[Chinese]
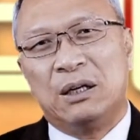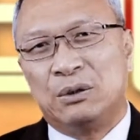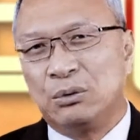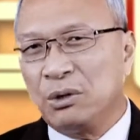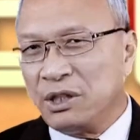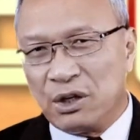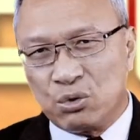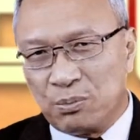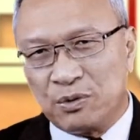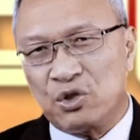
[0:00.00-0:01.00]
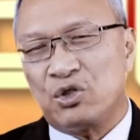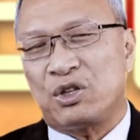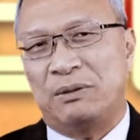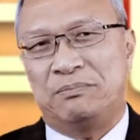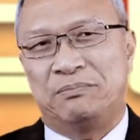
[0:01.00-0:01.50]
如果耶稣不是
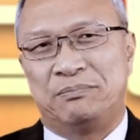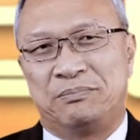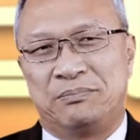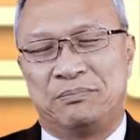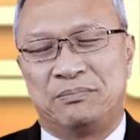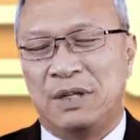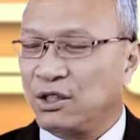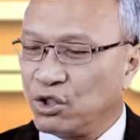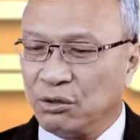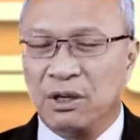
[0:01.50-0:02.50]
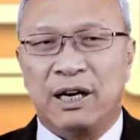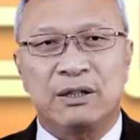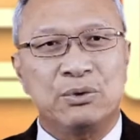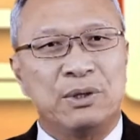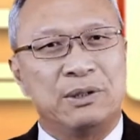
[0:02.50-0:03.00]
神，那只有两
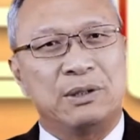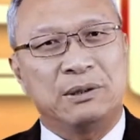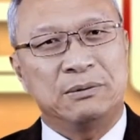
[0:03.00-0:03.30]
个选择：